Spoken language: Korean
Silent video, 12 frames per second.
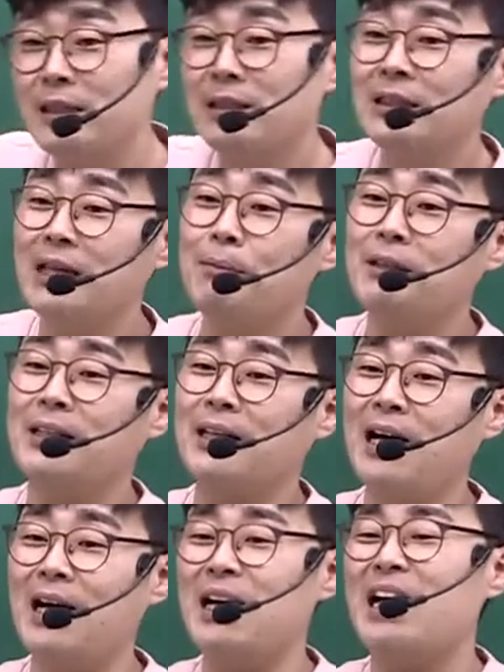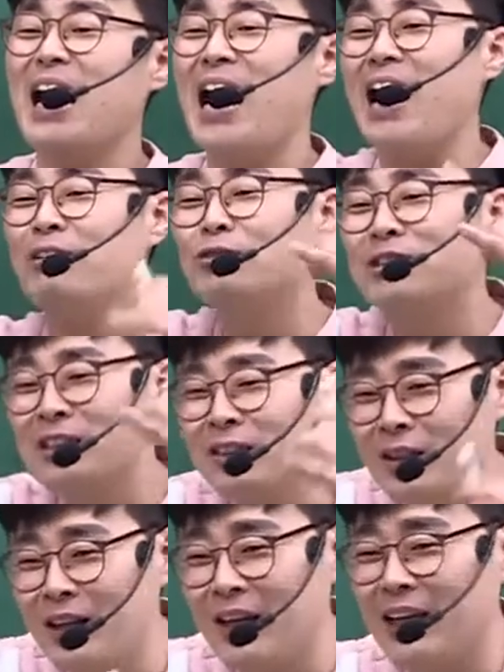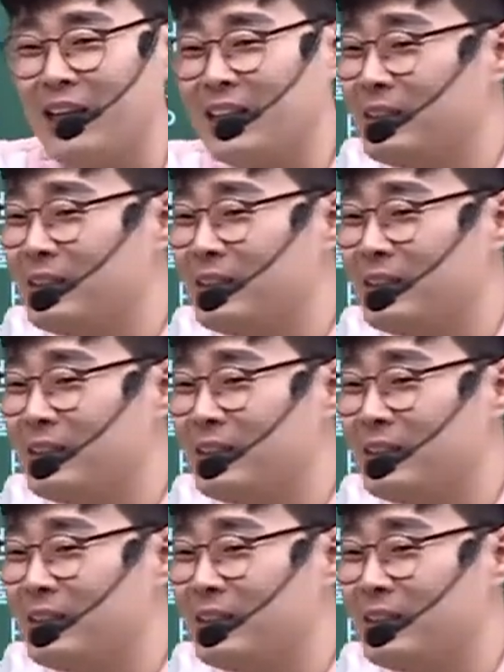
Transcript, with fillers: 읽은 다음에 제가 아주 친절하게 이